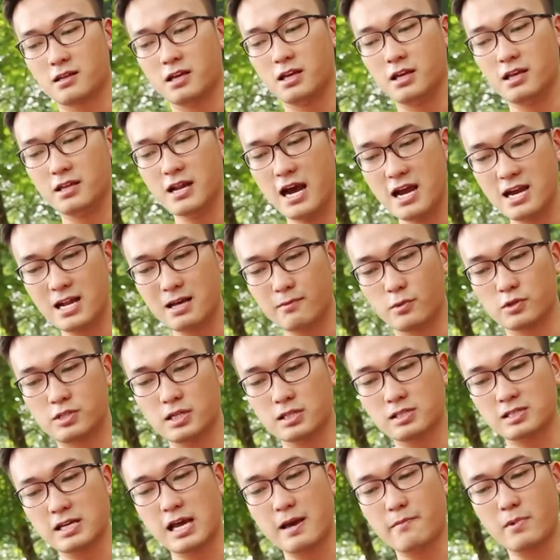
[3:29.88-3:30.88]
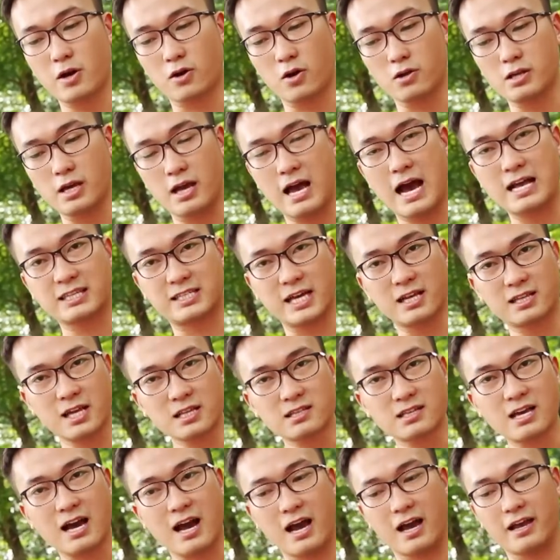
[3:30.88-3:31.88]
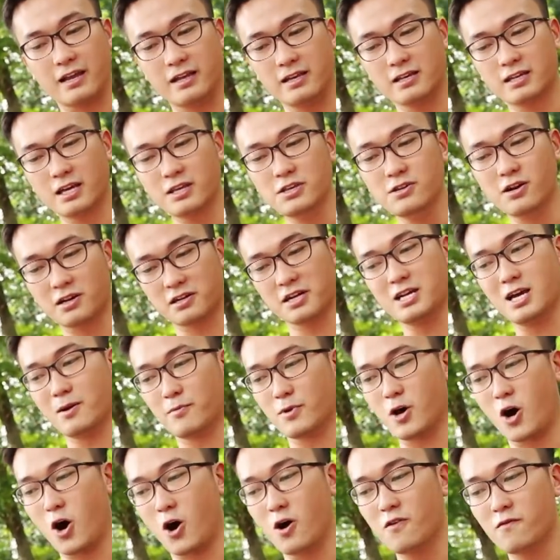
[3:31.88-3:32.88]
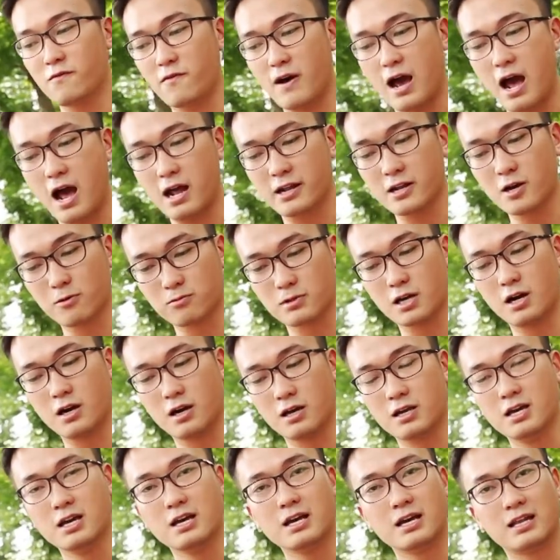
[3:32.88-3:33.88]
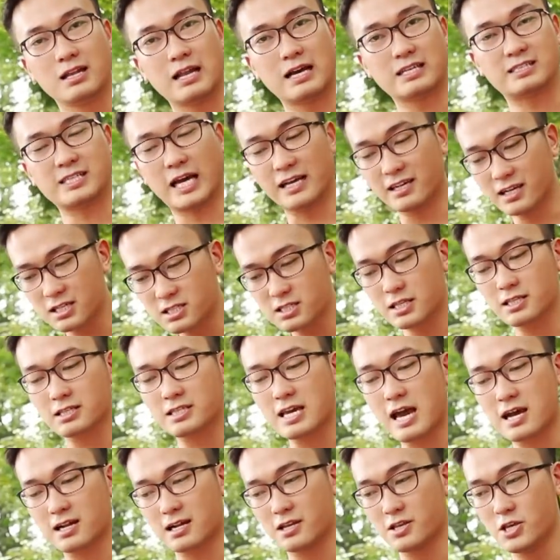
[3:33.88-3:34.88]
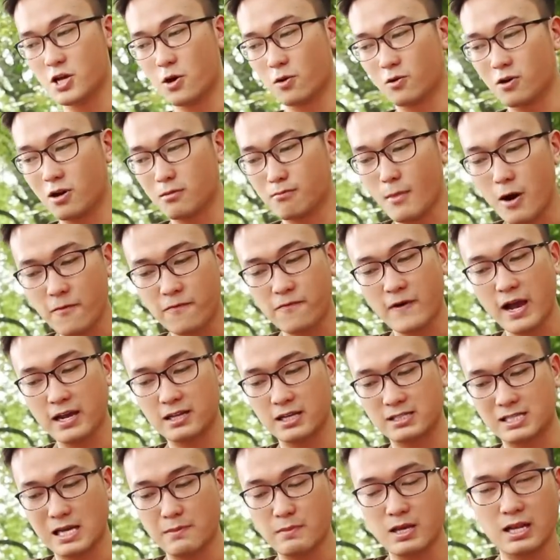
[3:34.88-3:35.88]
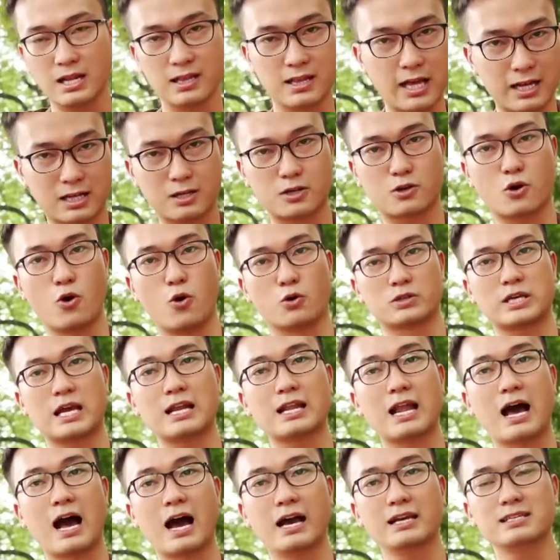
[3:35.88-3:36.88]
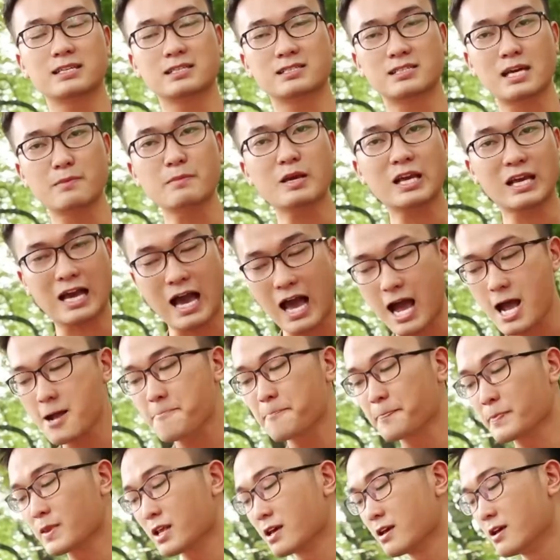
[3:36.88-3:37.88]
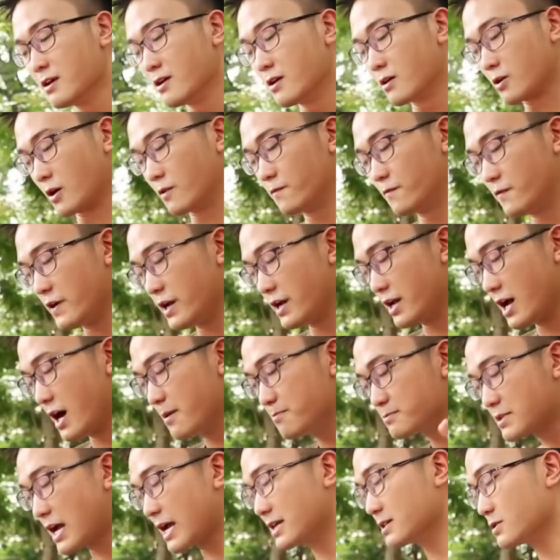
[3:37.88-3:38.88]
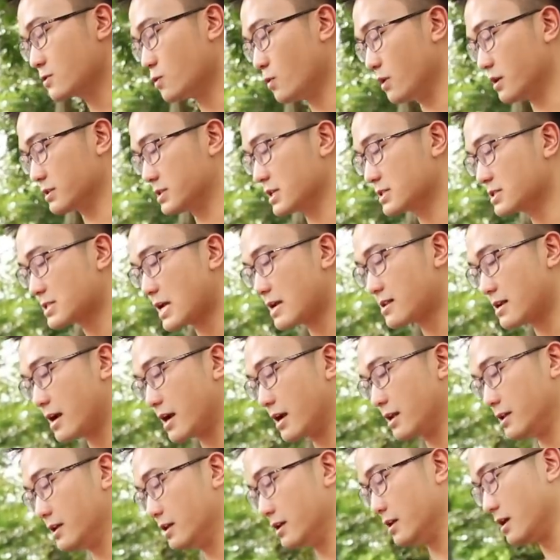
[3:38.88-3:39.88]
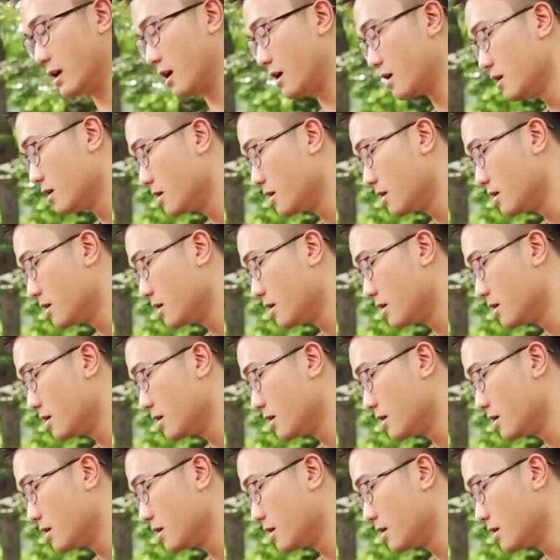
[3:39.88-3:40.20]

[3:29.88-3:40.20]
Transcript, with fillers: Thì đây là một chiếc xe mà có thể hạn chế tất cả những cái nhược điểm đó và đồng thời là tránh cái tình trạng là nhiều người bóp phanh thì sẽ bị lệch cổ tay lái, rất dễ bị ngã. Còn về âm thanh của chiếc xe này thì